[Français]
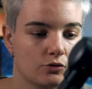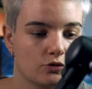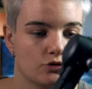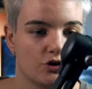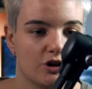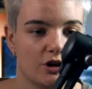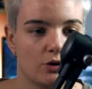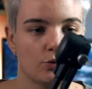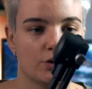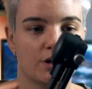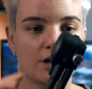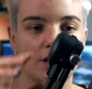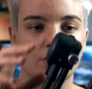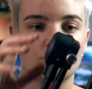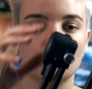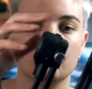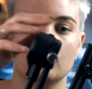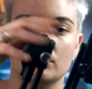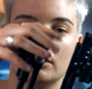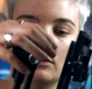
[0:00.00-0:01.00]
j'ai loqué
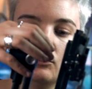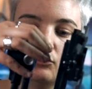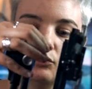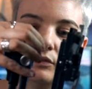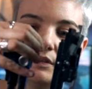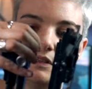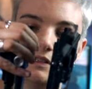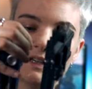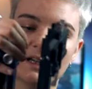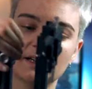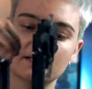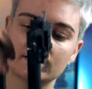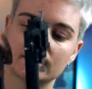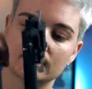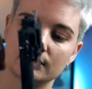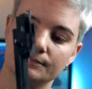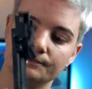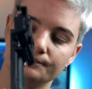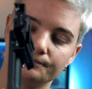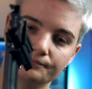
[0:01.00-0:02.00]
tous les
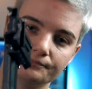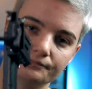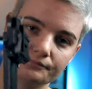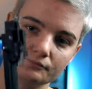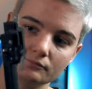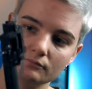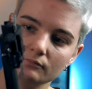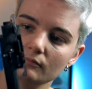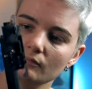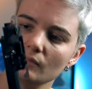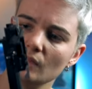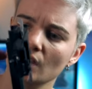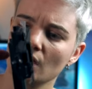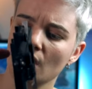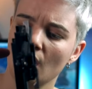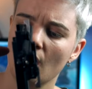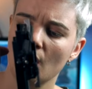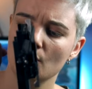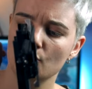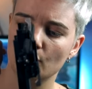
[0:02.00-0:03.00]
axes
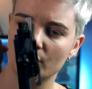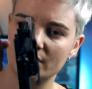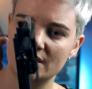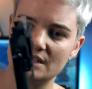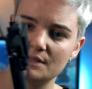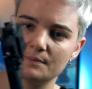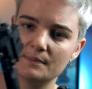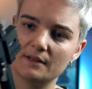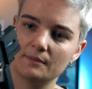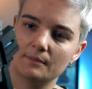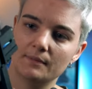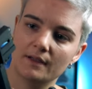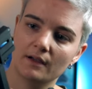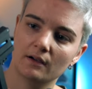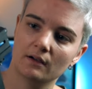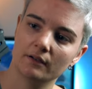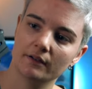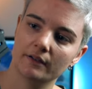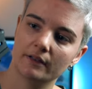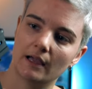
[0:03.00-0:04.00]
pour qu'ils se mettent
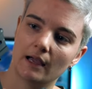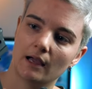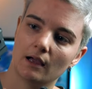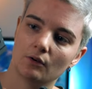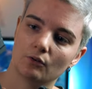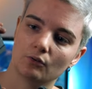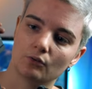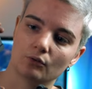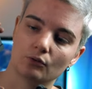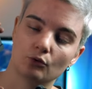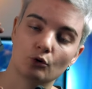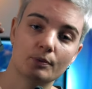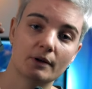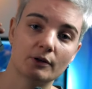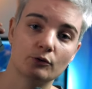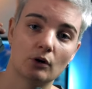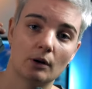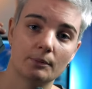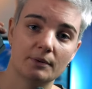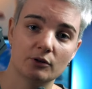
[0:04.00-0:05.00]
bien, il y a euh, le
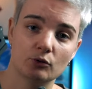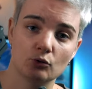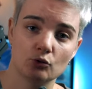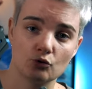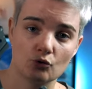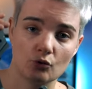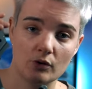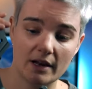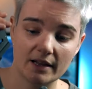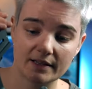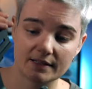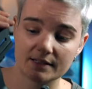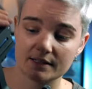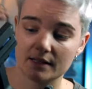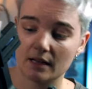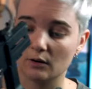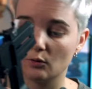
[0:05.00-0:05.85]
plateau rapide que je laisse